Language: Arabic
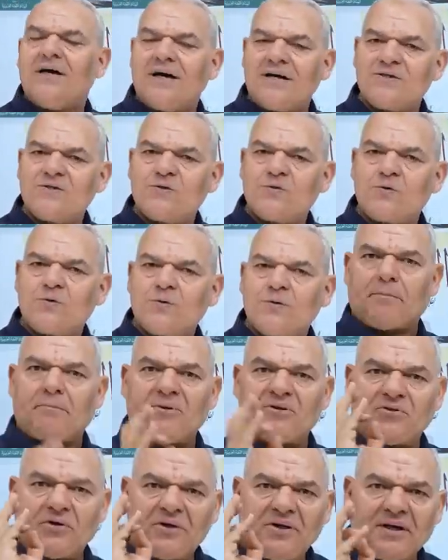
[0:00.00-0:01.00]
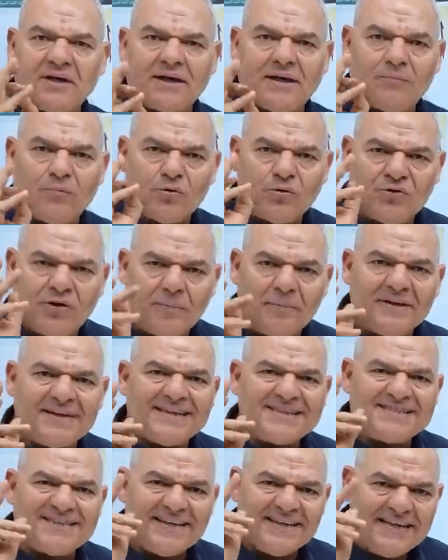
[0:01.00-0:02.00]
اسطر بطريقه
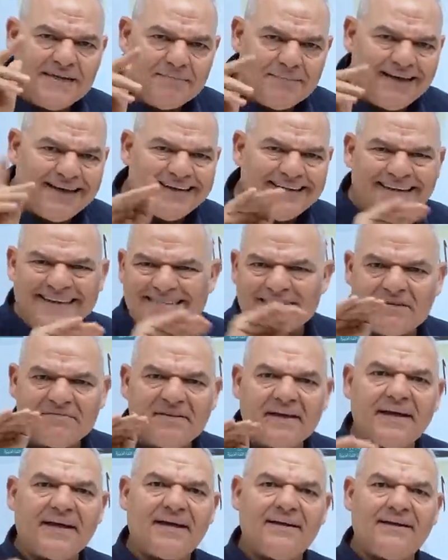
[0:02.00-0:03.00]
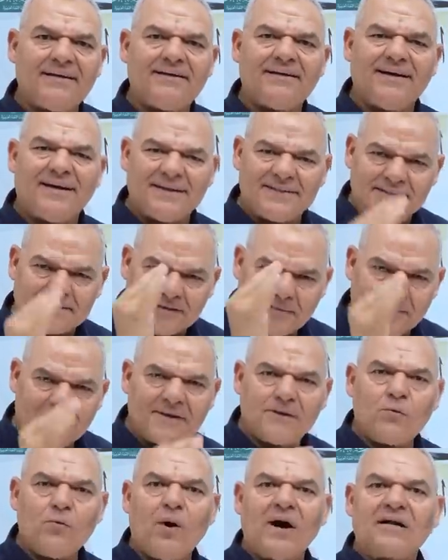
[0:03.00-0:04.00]
منضبطه سليمه ليس فيها خلل
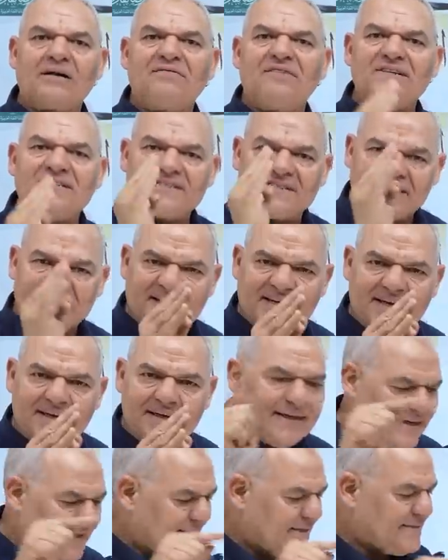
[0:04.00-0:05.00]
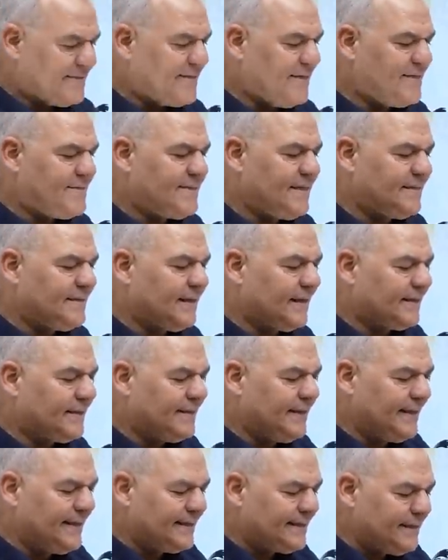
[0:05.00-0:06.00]
هدربك واعرفك السكه ازاي سيادتك
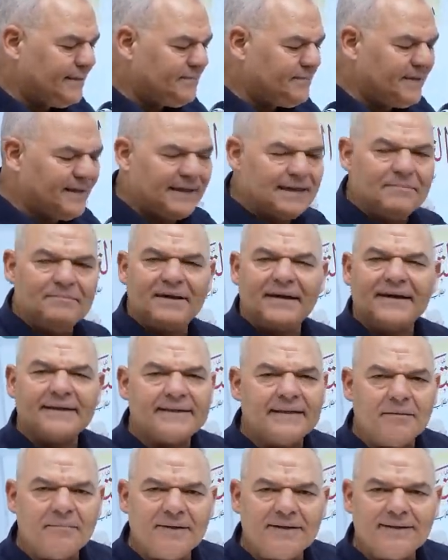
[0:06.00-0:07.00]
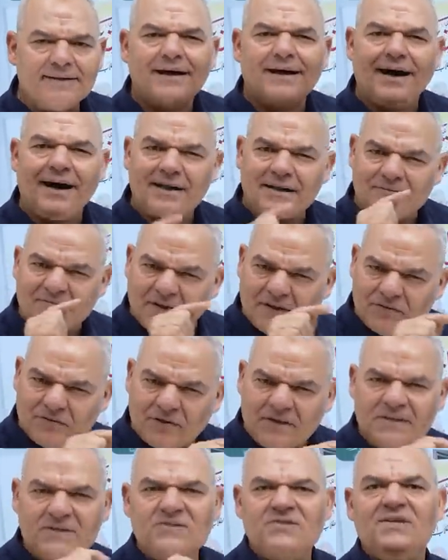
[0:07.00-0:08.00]
تكتب كلمه ختاميه هعرفك
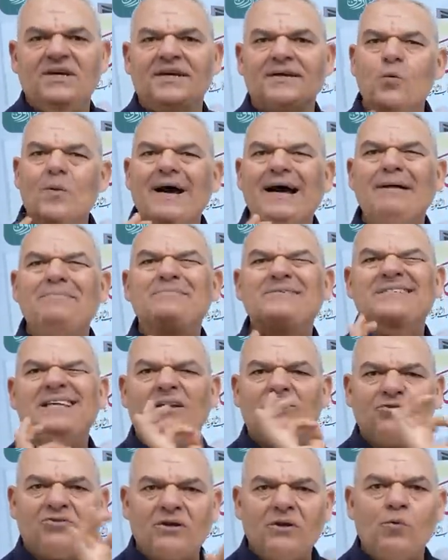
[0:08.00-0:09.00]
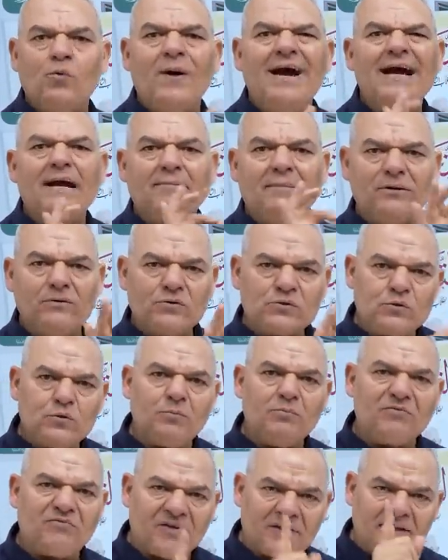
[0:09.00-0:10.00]
الطريق ازاي وامثل طريق واجمل
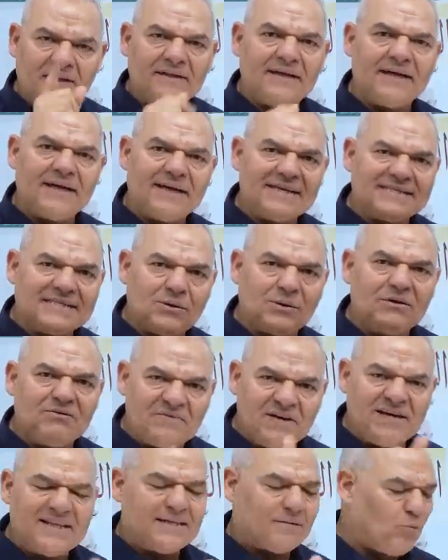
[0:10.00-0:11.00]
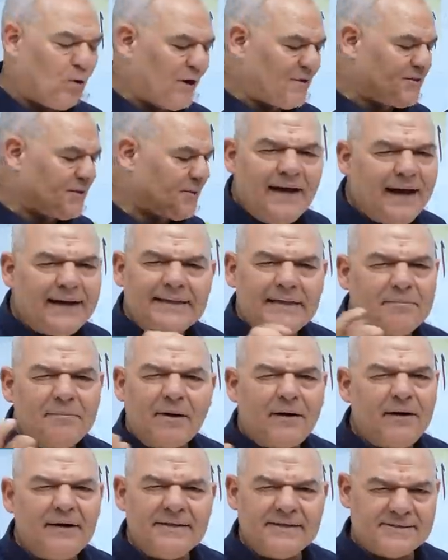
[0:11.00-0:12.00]
اسلوب بفضل الله عز وجل في هذه المحاضره اكتب
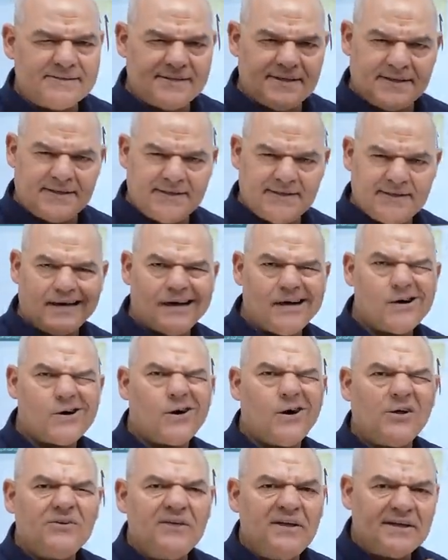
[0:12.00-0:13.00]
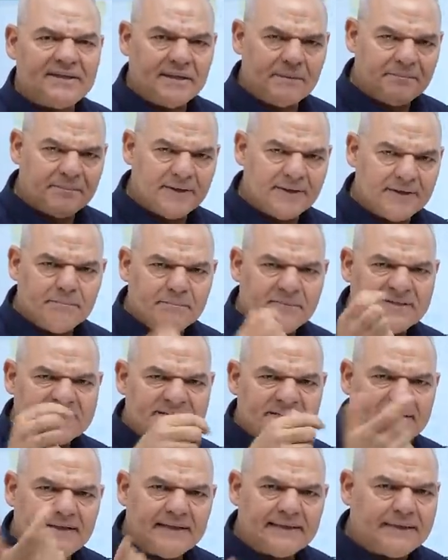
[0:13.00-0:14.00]
مقال ازاي عن قضيه ما من
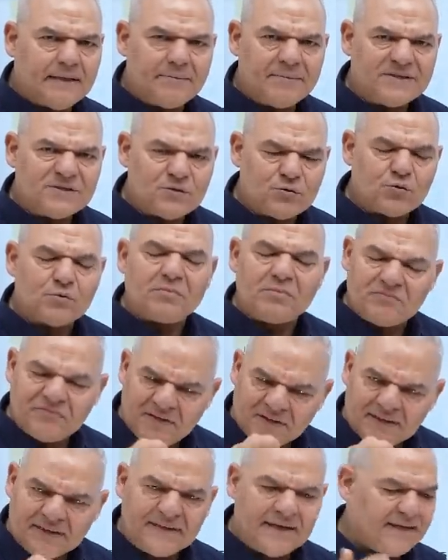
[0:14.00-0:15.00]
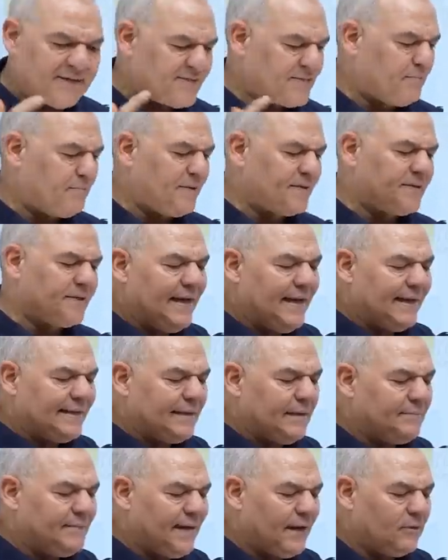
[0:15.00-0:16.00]
ست لثمان سطور بفضل الله هظبطك
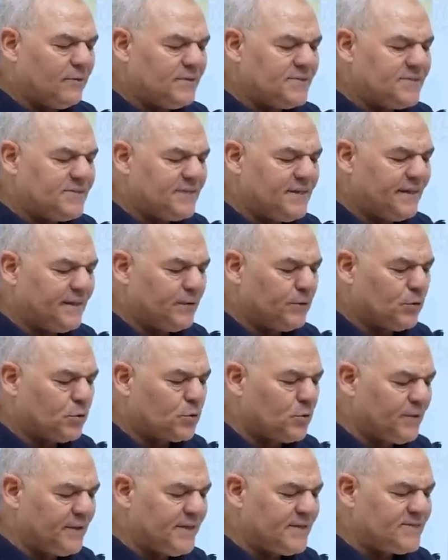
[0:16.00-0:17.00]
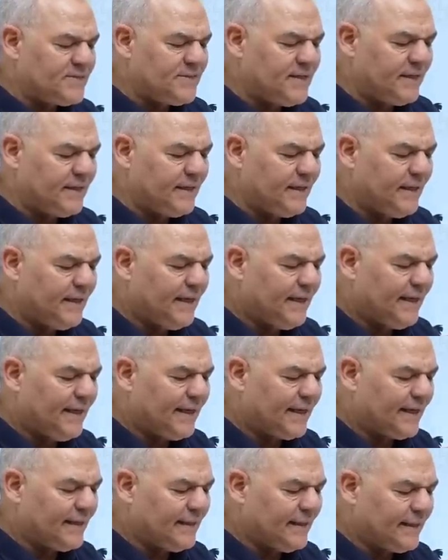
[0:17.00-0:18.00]
اكتب دعوه ازاي رؤيه ازاي
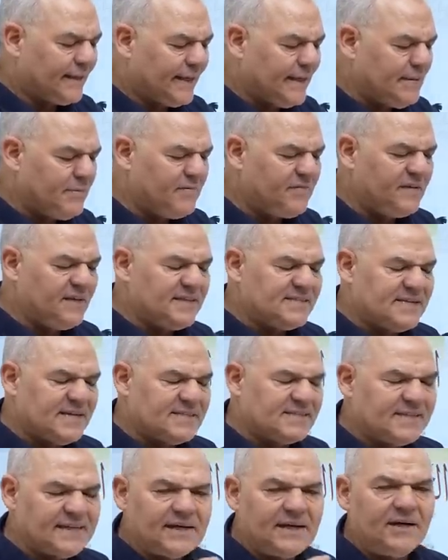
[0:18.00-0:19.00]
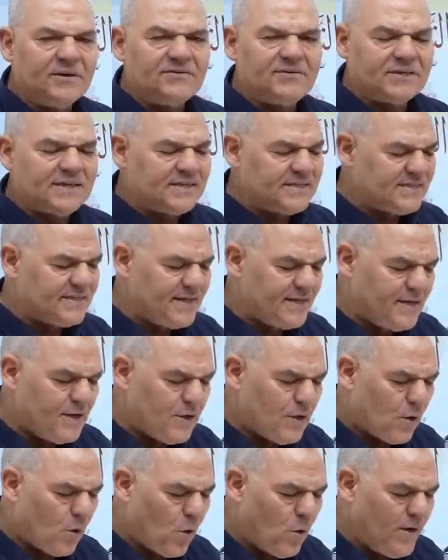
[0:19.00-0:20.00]
هكذا كلمه في الاذاعه ازاي خاطره ازاي
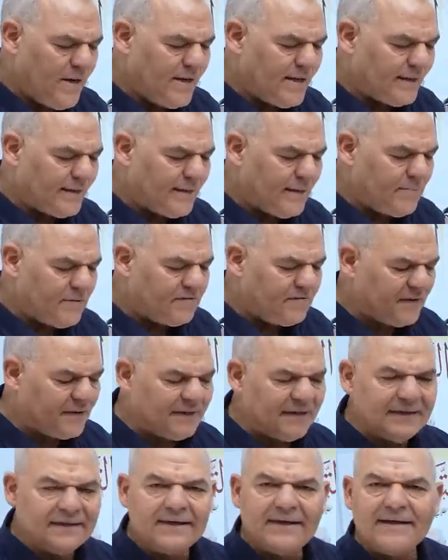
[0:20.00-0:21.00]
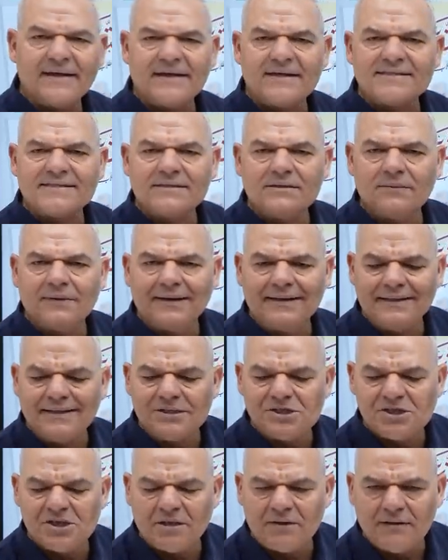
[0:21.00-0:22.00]
كل ده بفضل الله عز وجل ان
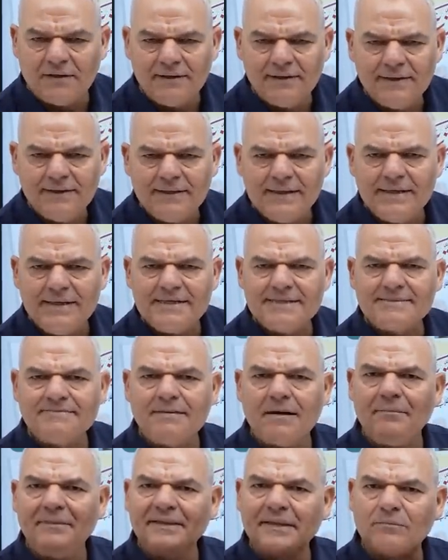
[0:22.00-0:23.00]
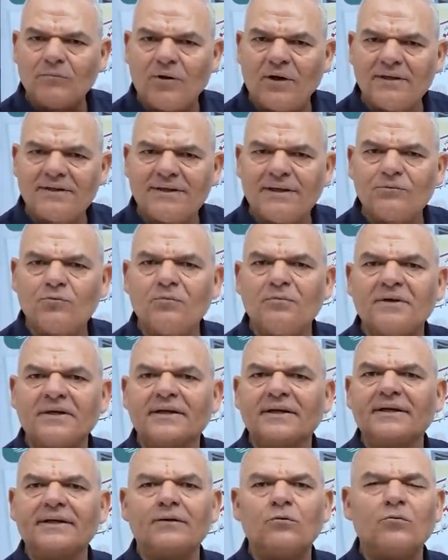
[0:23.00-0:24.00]
شاء الله اسمع مني المحاضره هتقوم
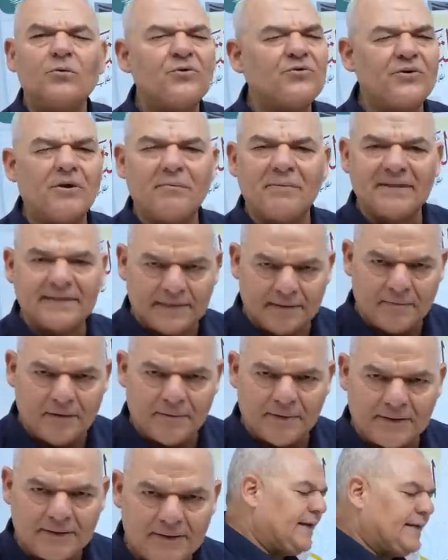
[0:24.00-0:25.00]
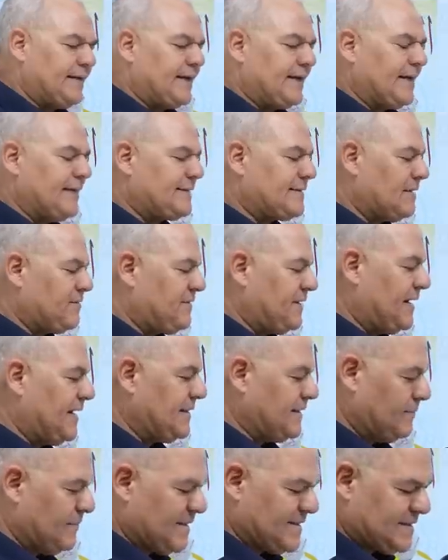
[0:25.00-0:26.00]
تمام تماما يا دكاتره في
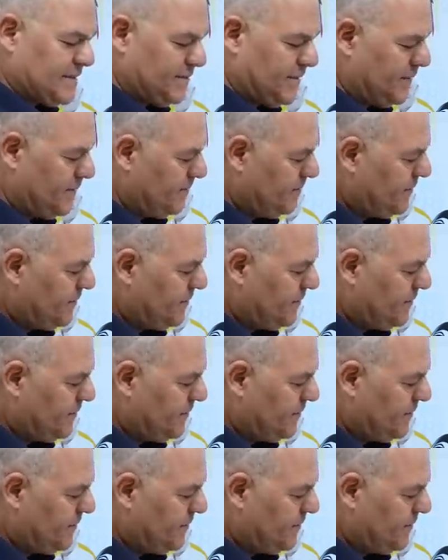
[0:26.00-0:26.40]
هذه الملزمه